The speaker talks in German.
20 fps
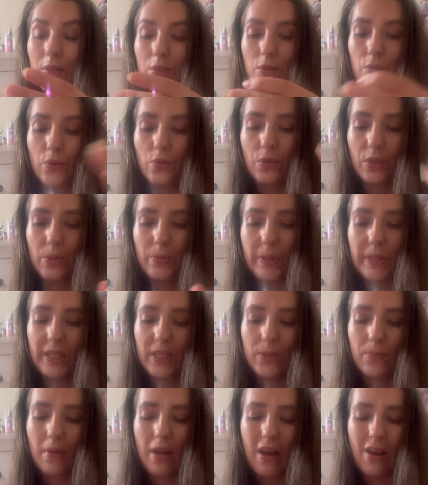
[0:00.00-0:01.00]
So, ich mache
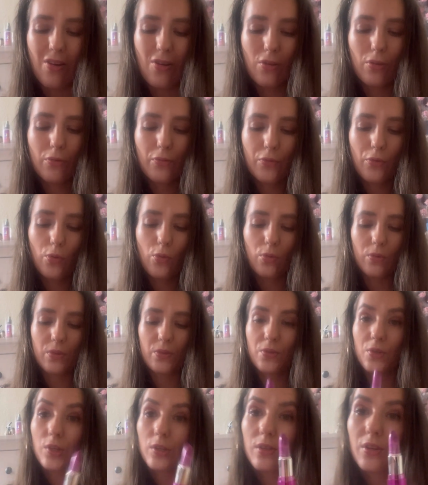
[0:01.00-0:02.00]
das mal auf. Oh,
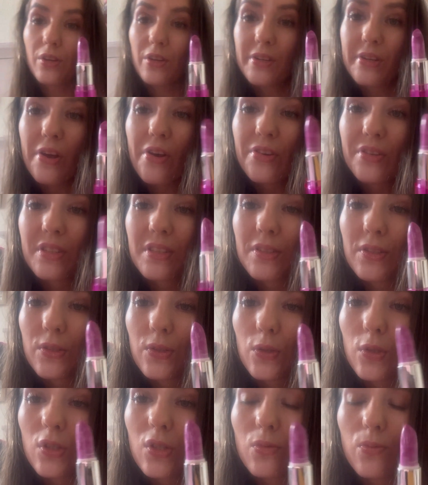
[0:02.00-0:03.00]
so schaut das aus.
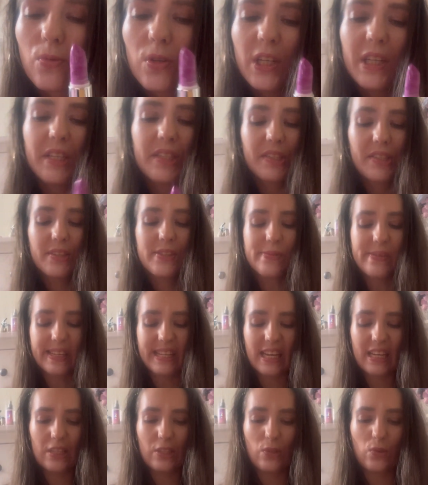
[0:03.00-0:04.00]
So Swirl ist diesmal
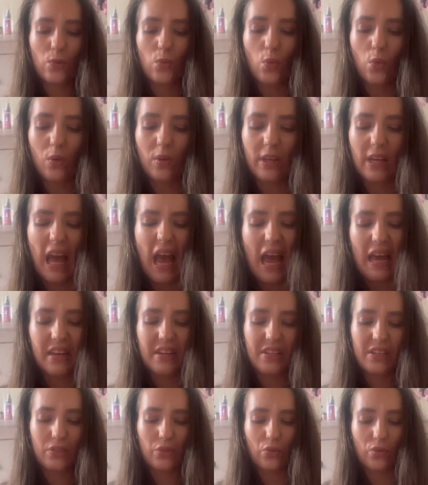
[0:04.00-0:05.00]
kein so einer,
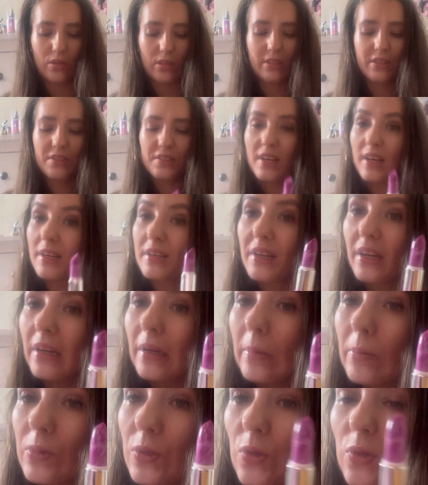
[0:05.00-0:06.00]
der so glitzert.
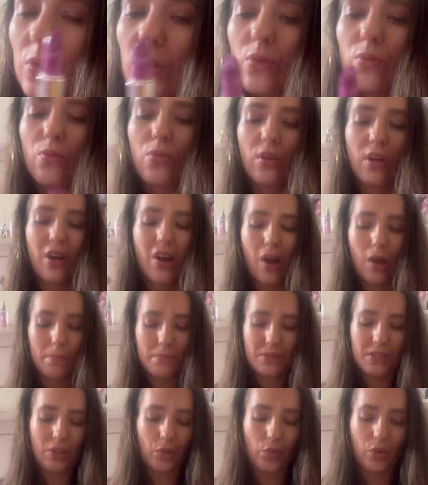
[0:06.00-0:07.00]
Ähm, so
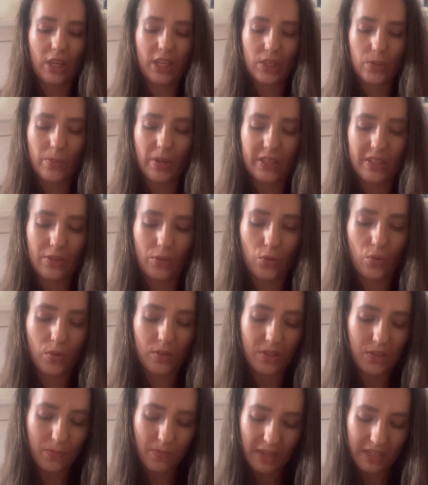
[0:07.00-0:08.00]
Swirl-Optik. Okay, ich mache den
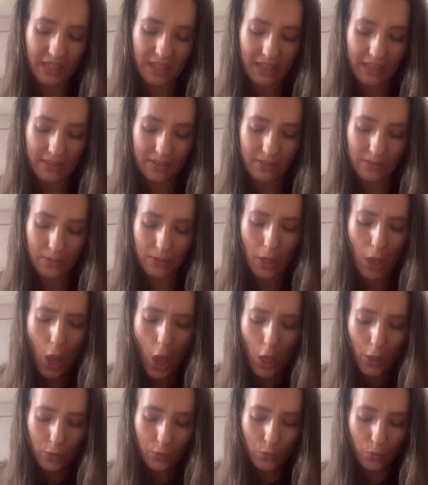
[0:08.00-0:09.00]
kurz mal den ganzen,
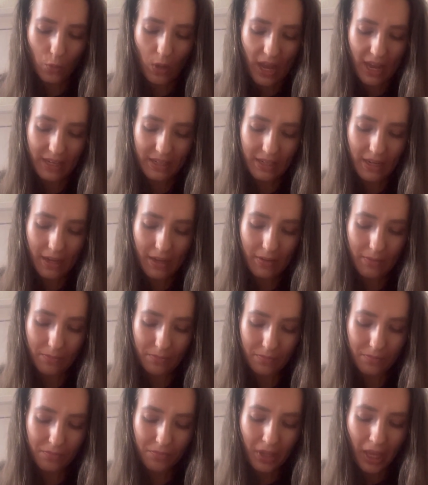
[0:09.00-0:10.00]
so einen
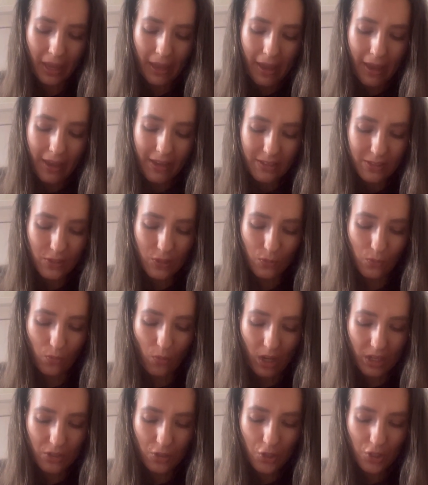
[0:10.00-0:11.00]
ähm,
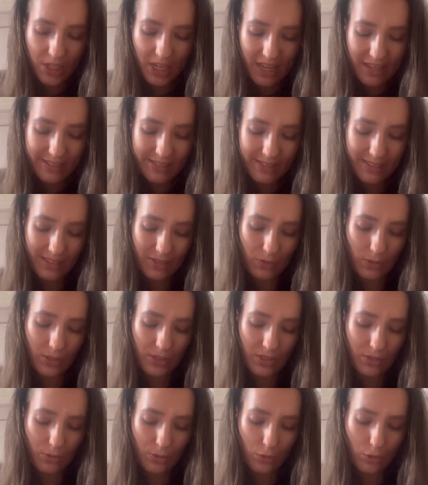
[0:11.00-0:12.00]
Swatch-Test. Also
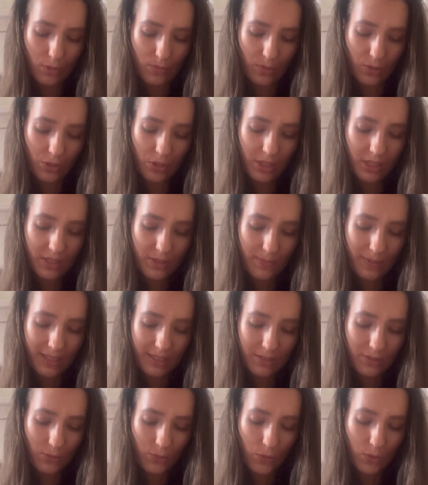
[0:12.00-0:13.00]
ich swatche ihn jetzt mal
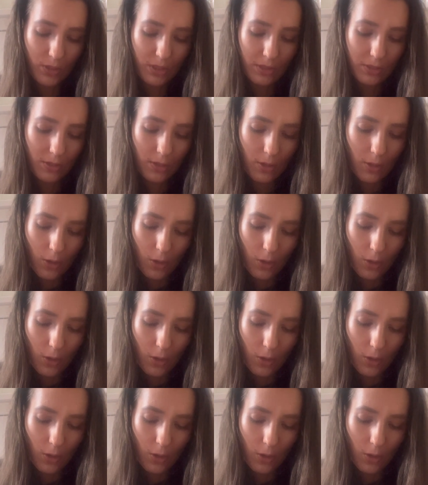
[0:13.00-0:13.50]
ganz kurz.